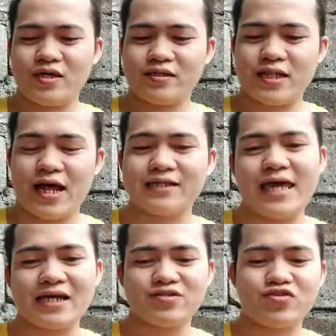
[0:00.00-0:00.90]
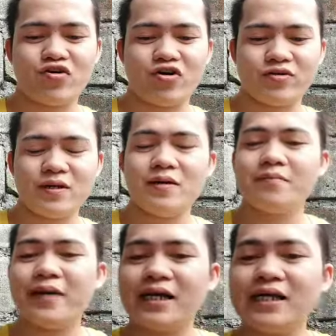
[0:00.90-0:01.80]
Wait lang. Next song,
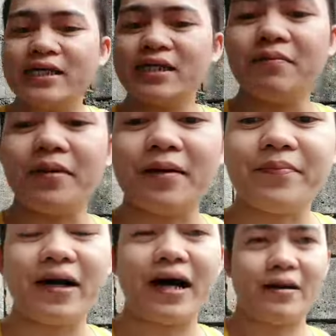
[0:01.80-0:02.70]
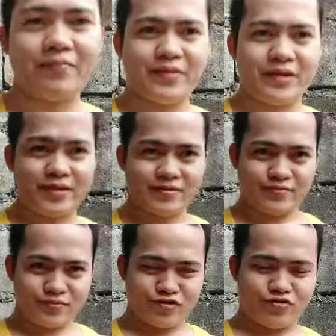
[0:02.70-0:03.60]
pang ilan na ba? Pang apat.
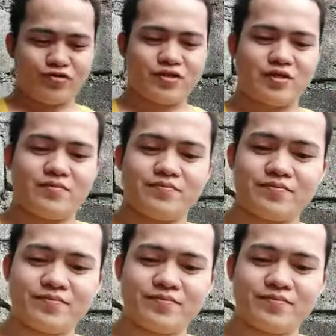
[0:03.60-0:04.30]
Okay.